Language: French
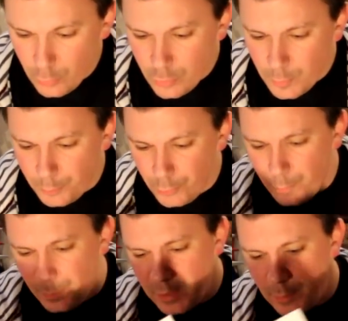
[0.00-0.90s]
Une
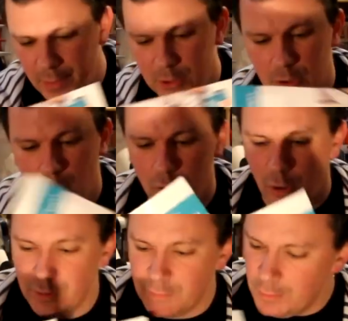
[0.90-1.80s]
pub pleine page
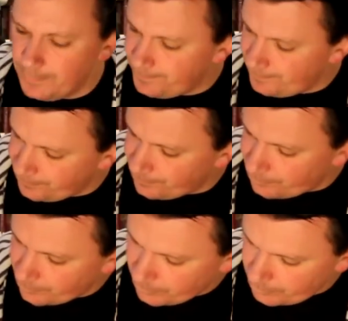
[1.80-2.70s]
encore ici.
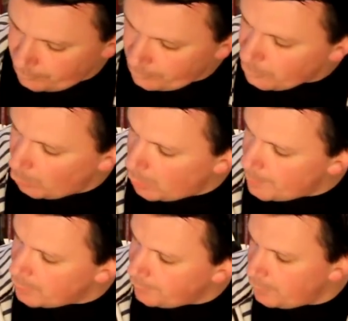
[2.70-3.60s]
Voilà, ah
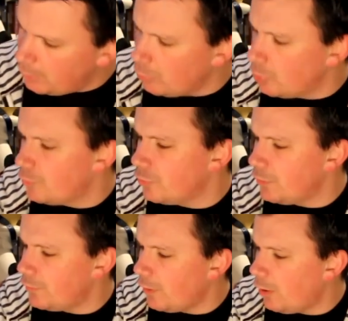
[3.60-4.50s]
magnifique. Euh, qu'est-ce que
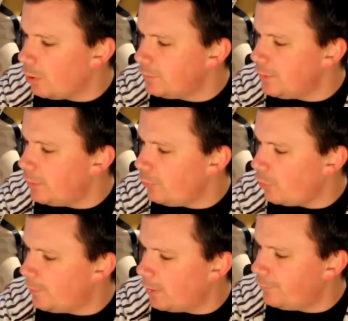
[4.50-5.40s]
c'est que ça
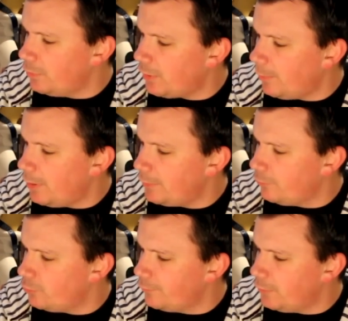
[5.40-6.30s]
Ordinateur, smartphone, tablette,
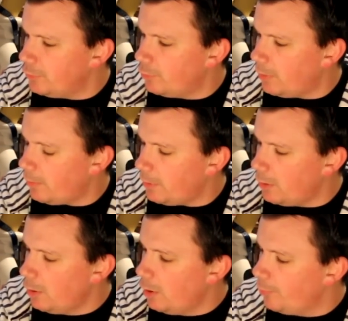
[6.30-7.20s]
photo, vidéo,
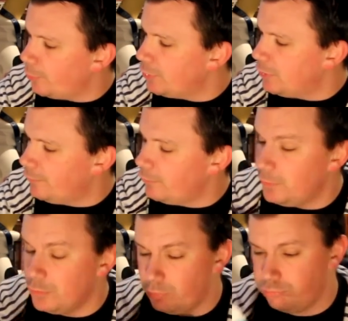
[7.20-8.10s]
blablabla. Protégez vos
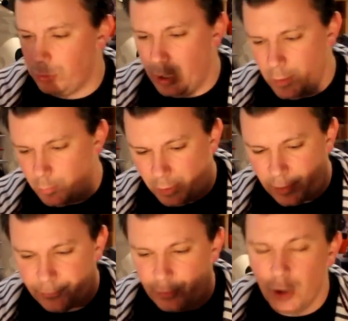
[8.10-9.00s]
dîners.
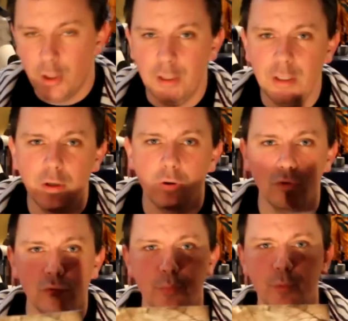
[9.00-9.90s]
Bref, et
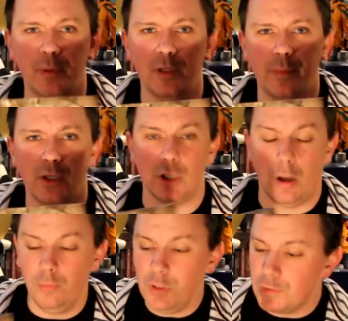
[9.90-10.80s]
euh, une pub pleine page.
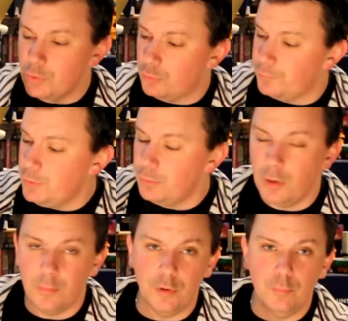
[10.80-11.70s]
Ah oui, c'est du jeu vidéo,
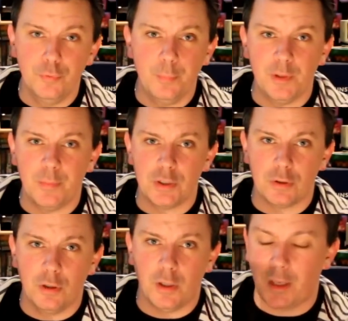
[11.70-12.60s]
hein, mais une pub pleine page
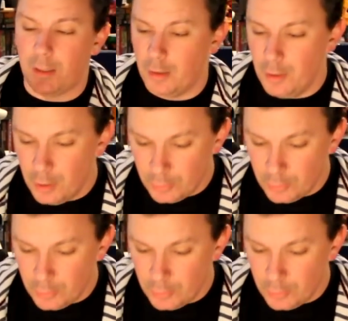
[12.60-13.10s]
encore derrière.